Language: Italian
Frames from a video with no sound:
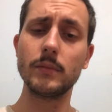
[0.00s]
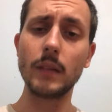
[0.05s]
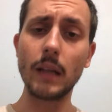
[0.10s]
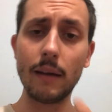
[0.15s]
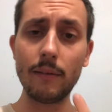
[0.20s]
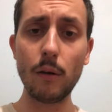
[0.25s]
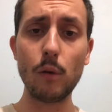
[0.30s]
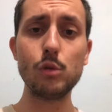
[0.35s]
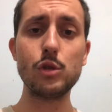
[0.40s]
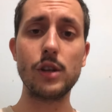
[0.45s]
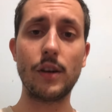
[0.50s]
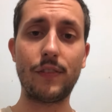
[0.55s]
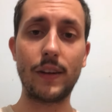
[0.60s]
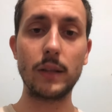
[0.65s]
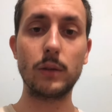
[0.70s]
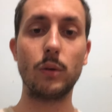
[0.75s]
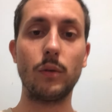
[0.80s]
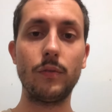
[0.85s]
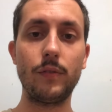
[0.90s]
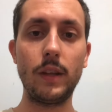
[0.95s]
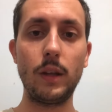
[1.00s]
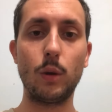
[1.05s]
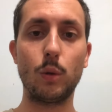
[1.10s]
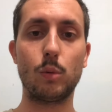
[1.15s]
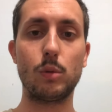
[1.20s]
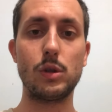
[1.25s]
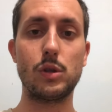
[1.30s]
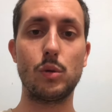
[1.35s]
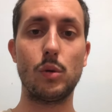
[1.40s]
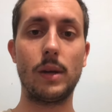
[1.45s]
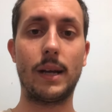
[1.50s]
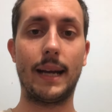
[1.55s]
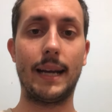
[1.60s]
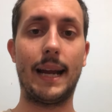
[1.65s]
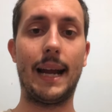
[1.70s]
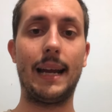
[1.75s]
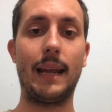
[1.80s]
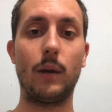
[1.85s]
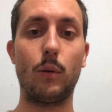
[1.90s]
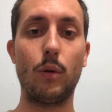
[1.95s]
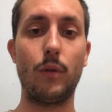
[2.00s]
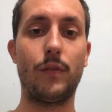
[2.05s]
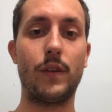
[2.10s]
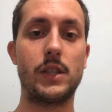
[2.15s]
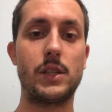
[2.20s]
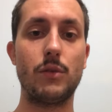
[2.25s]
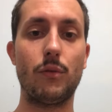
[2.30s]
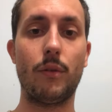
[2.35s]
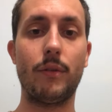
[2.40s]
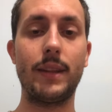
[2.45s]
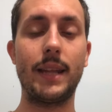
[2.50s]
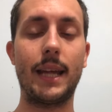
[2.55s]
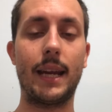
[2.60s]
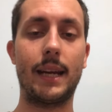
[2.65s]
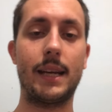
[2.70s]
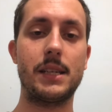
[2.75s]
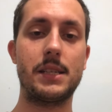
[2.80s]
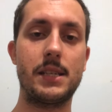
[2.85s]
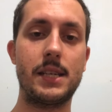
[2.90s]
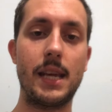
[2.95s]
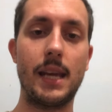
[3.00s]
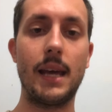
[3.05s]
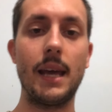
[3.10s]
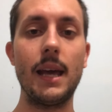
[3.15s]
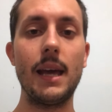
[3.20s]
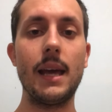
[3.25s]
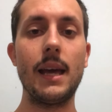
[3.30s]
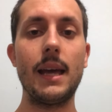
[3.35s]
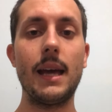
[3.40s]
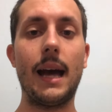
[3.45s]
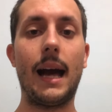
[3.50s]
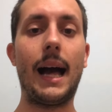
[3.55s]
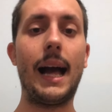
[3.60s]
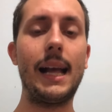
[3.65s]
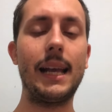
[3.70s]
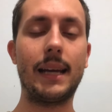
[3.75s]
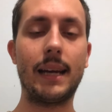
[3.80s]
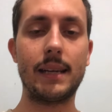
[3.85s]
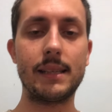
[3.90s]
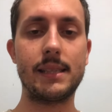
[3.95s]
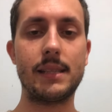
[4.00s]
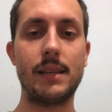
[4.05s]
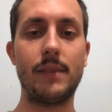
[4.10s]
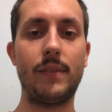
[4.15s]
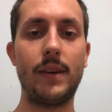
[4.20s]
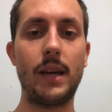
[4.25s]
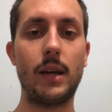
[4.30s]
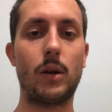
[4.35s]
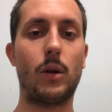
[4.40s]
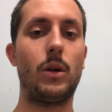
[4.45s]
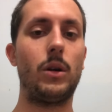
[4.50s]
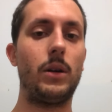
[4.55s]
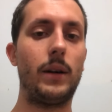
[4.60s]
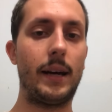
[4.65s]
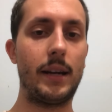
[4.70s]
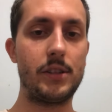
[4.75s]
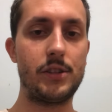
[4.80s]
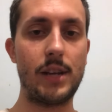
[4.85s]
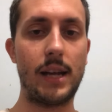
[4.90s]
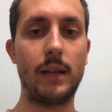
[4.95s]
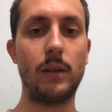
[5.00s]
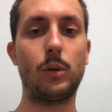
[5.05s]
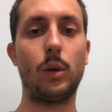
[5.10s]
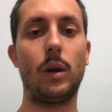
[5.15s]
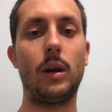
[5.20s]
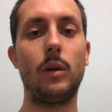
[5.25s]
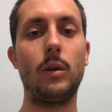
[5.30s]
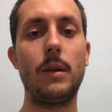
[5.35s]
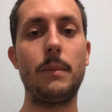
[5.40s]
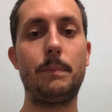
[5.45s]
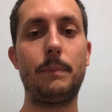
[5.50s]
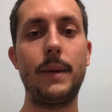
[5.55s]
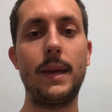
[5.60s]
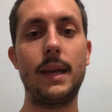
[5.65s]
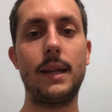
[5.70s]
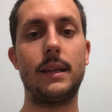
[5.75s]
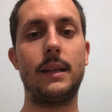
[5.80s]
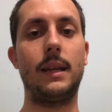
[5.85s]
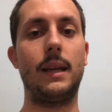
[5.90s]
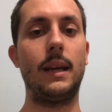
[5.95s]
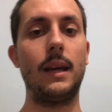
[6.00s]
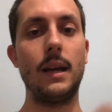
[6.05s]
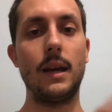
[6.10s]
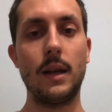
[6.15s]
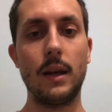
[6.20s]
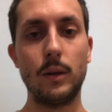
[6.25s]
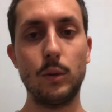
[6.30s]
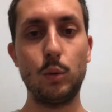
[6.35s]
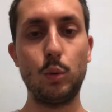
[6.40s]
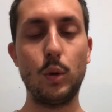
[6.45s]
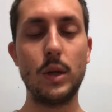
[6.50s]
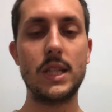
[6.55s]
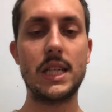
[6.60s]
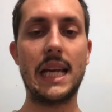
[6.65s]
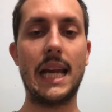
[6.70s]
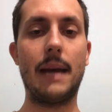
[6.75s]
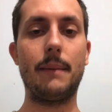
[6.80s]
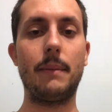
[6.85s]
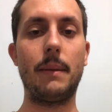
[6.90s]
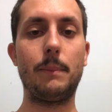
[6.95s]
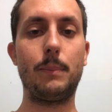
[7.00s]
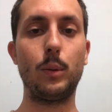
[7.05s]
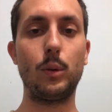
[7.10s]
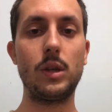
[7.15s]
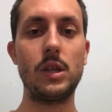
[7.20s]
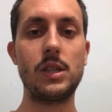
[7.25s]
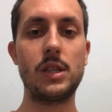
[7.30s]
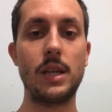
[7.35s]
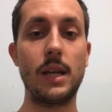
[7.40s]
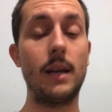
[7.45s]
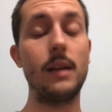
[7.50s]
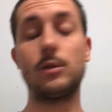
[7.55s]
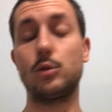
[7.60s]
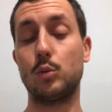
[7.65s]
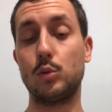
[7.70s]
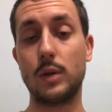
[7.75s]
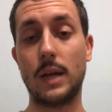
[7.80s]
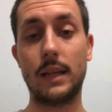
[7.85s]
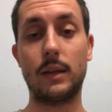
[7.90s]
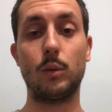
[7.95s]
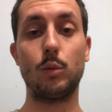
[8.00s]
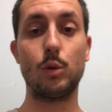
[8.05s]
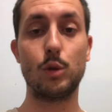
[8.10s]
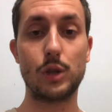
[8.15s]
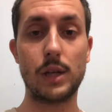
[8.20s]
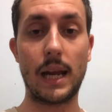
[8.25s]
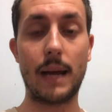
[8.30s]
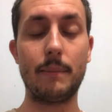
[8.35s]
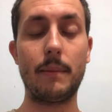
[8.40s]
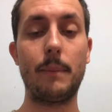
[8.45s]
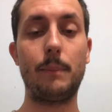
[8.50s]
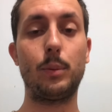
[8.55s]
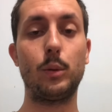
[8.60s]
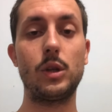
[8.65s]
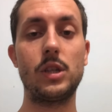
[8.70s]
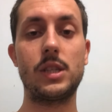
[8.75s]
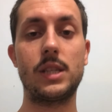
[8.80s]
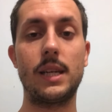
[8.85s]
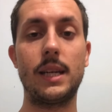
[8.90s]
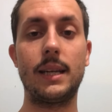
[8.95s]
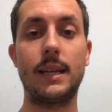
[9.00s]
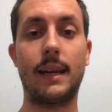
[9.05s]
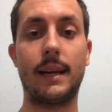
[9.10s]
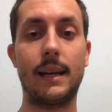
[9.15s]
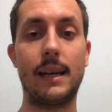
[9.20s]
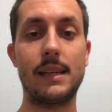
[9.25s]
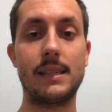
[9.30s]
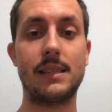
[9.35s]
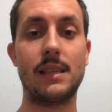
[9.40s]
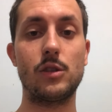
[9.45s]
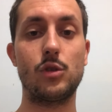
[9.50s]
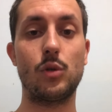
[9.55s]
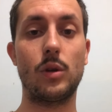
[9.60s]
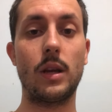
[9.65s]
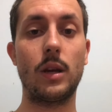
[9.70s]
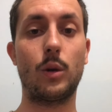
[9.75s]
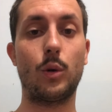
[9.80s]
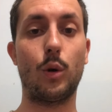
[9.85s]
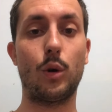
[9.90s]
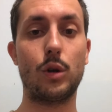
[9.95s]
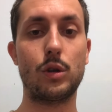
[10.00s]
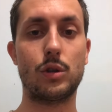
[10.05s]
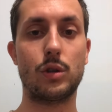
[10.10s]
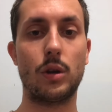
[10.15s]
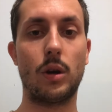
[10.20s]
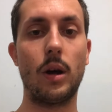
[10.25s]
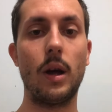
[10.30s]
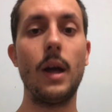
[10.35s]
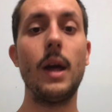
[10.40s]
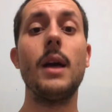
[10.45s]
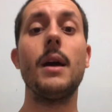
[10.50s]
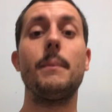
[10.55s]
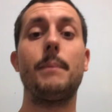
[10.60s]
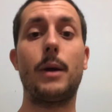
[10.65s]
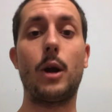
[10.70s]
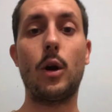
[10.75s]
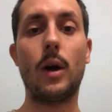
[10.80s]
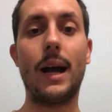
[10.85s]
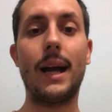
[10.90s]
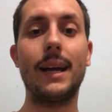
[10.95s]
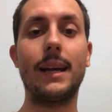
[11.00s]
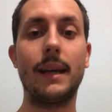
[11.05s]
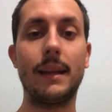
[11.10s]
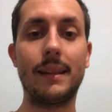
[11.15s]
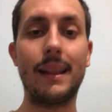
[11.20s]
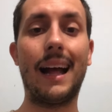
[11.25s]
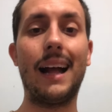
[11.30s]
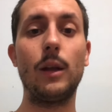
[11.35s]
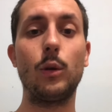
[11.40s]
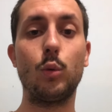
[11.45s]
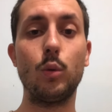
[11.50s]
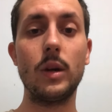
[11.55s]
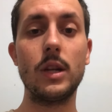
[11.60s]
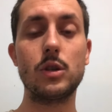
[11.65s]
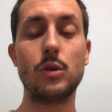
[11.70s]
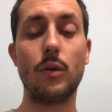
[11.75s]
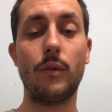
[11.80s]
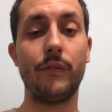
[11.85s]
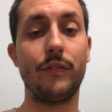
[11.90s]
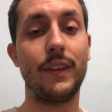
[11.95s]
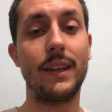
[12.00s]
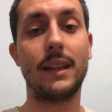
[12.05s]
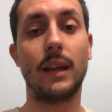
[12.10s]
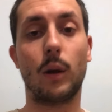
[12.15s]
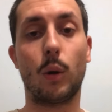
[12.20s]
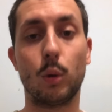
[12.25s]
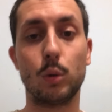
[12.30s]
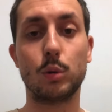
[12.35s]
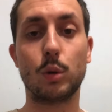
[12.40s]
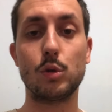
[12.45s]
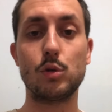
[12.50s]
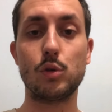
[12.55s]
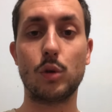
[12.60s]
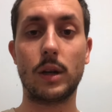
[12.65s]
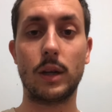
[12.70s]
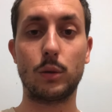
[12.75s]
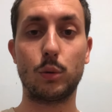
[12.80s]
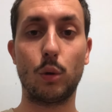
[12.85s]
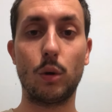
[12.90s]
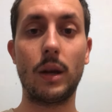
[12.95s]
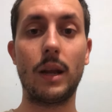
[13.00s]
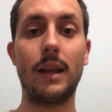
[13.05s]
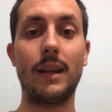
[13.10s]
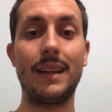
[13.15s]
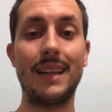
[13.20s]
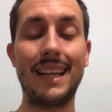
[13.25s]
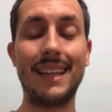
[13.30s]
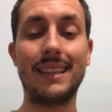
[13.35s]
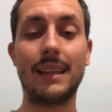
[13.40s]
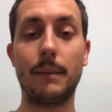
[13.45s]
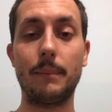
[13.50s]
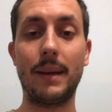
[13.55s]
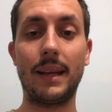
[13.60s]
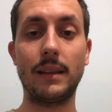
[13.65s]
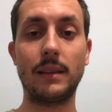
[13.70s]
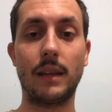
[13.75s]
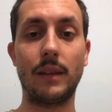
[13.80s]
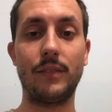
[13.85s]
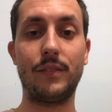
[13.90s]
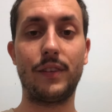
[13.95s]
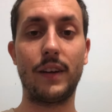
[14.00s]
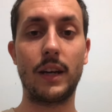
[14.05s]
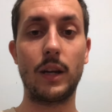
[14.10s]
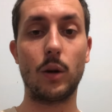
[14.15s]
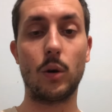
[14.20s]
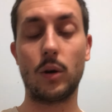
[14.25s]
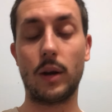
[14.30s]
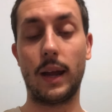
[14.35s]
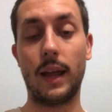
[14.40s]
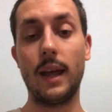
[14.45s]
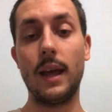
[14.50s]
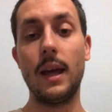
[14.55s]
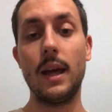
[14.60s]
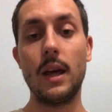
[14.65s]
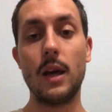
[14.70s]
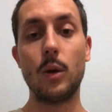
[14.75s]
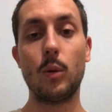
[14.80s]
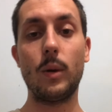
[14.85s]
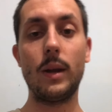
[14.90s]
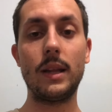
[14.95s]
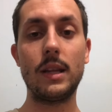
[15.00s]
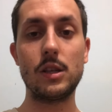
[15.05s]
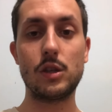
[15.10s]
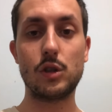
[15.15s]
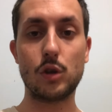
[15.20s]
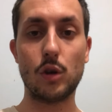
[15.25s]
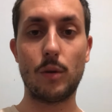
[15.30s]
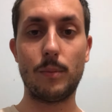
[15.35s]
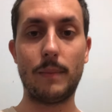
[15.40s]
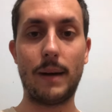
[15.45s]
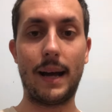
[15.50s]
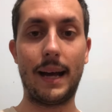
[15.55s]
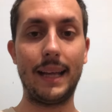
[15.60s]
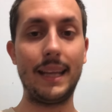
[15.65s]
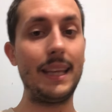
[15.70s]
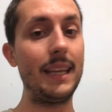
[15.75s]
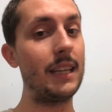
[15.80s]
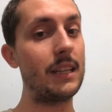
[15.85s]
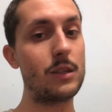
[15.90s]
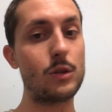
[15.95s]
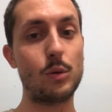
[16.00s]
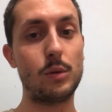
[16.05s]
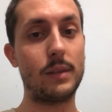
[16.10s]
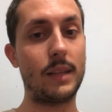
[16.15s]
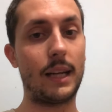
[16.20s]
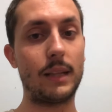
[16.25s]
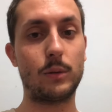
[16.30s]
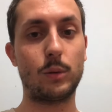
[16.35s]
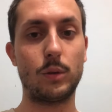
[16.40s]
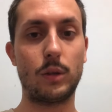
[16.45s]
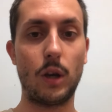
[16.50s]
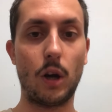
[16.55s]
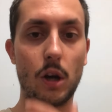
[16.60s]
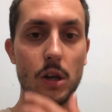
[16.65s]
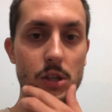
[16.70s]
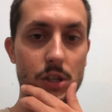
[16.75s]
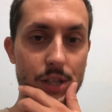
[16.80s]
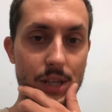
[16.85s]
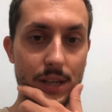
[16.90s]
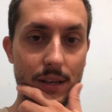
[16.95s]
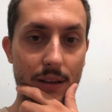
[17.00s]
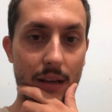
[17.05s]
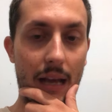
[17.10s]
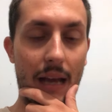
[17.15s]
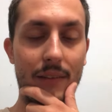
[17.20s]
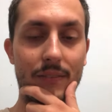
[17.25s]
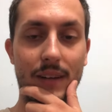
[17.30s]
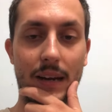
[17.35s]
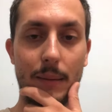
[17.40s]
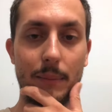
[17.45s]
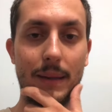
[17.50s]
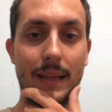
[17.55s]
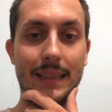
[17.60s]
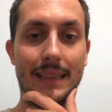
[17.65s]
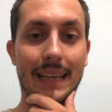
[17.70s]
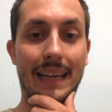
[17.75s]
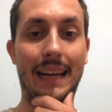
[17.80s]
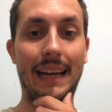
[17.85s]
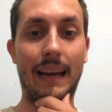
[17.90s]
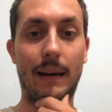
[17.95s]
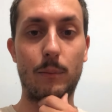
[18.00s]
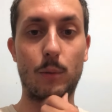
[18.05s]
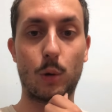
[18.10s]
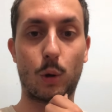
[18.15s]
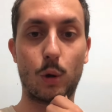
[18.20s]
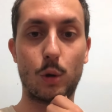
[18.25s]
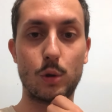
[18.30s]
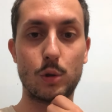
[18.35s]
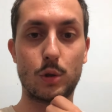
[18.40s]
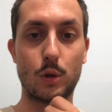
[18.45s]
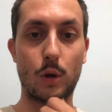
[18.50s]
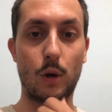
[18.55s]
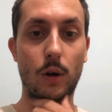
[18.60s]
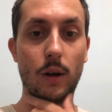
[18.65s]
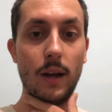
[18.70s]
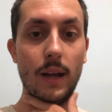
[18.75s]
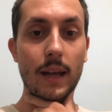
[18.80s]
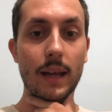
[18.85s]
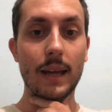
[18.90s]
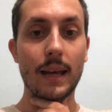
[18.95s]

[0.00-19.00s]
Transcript: avevo già fatto un video qui sul canale in cui facevo vedere che sì, Alcaraz è vero, argento alle Olimpiadi, due slam in più di, eh, scusate, uno slam in più di Sinner nella stagione in corso, però anche alcune sconfitte contro giocatori nettamente inferiori. Quindi insomma il risultato di oggi è veramente clamoroso.